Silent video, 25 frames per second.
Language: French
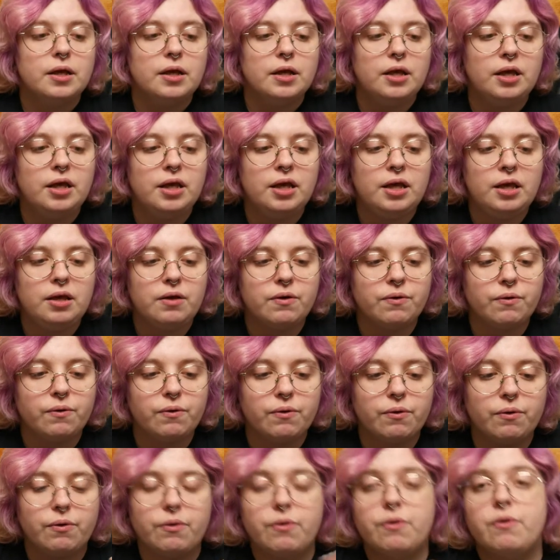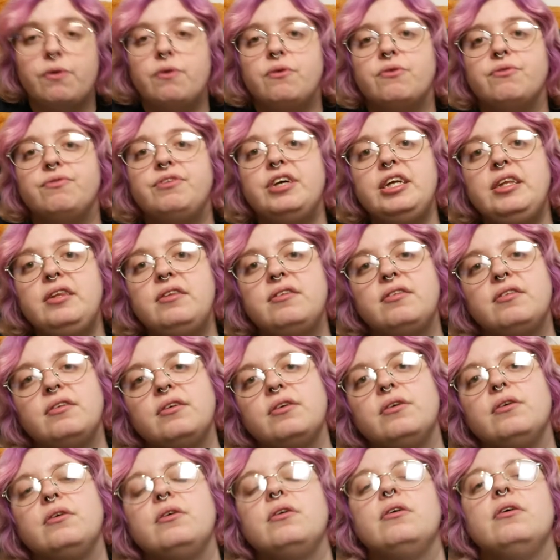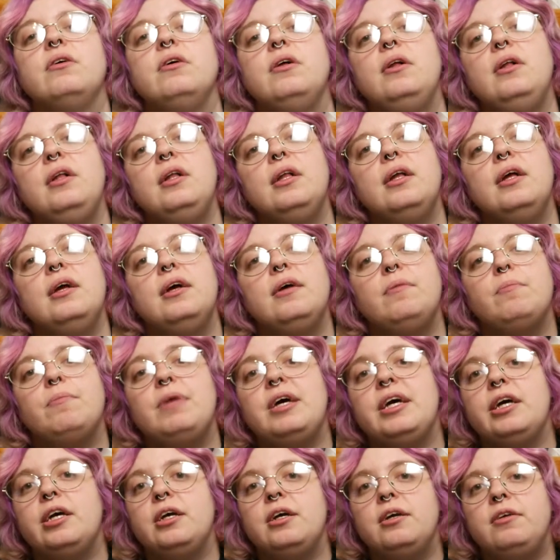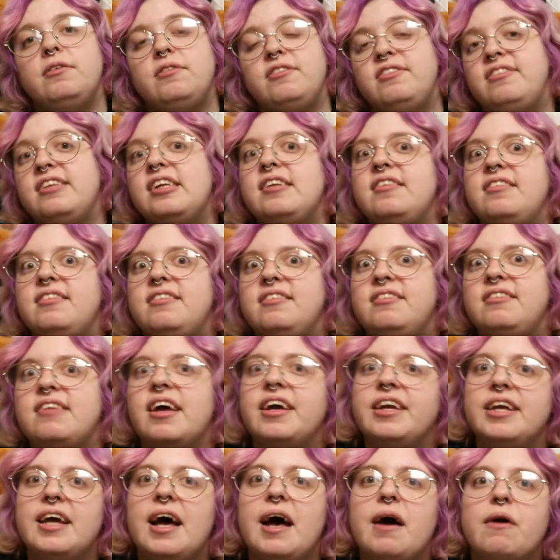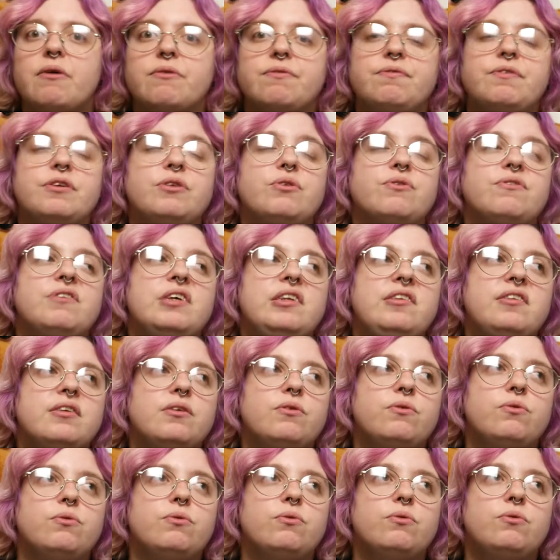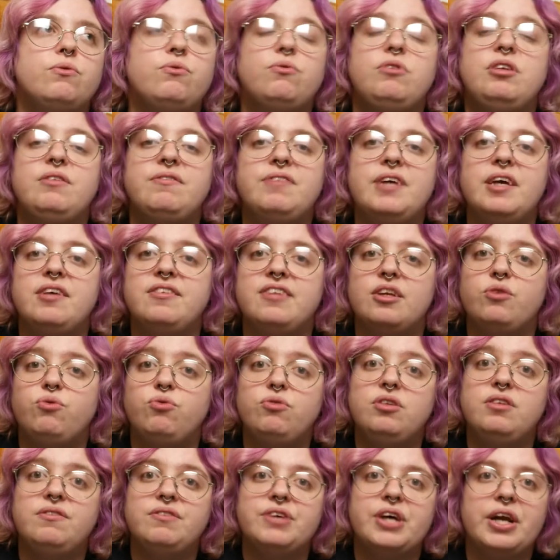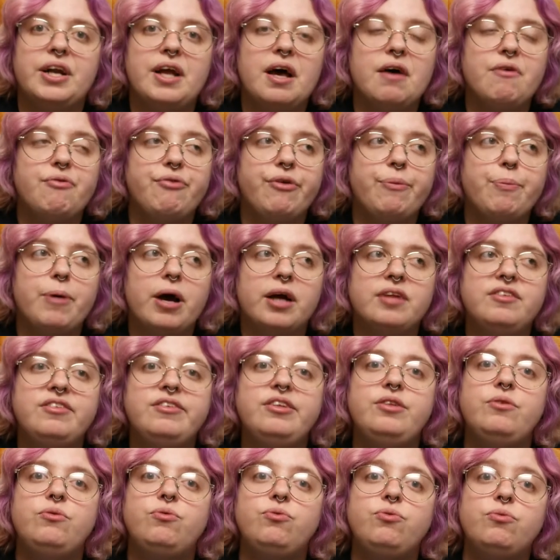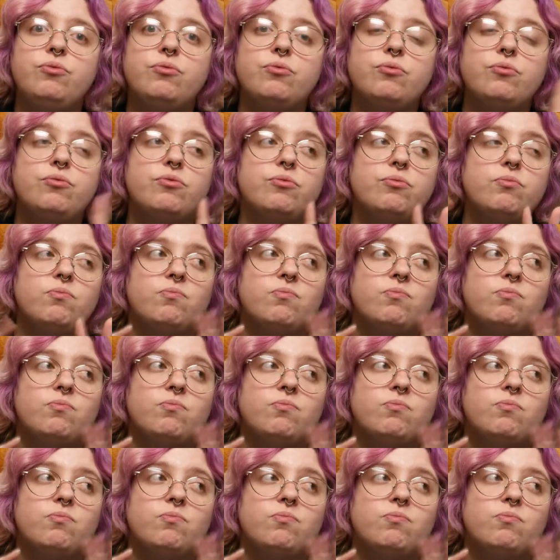Et en fait, ben, cette saga en fait on va dire d'univers, cet univers là fait partie d'une